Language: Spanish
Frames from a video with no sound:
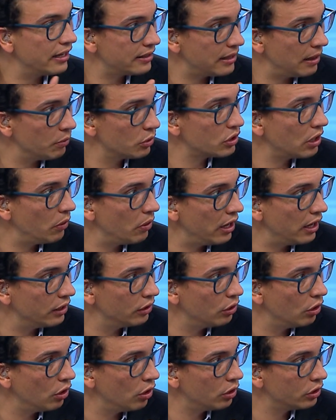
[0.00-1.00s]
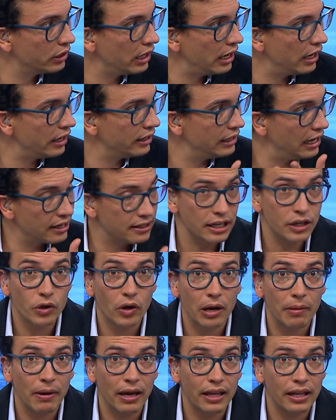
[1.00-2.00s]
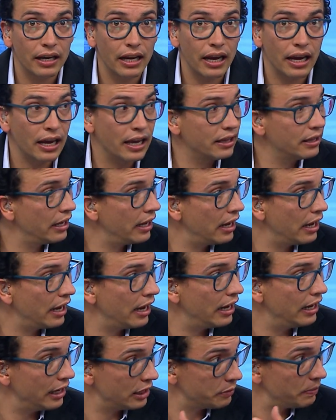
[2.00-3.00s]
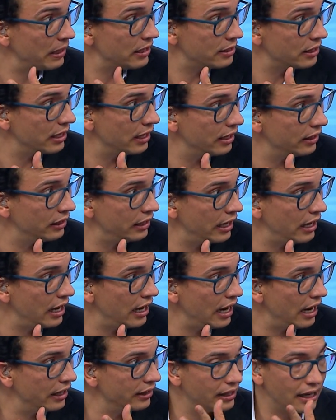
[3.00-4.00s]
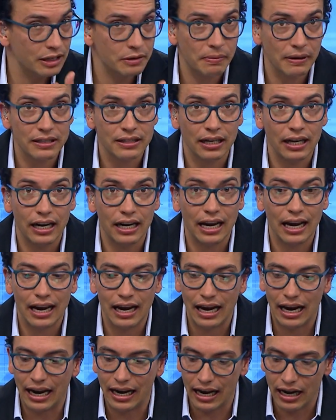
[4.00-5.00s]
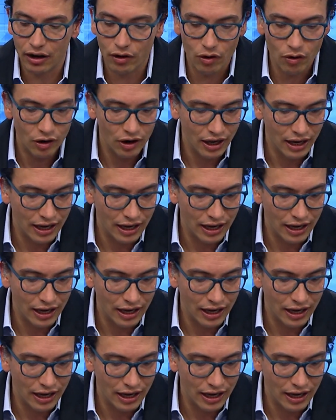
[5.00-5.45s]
estamos hablando de la señora madre del expresidente Andrés Pastrana Arango.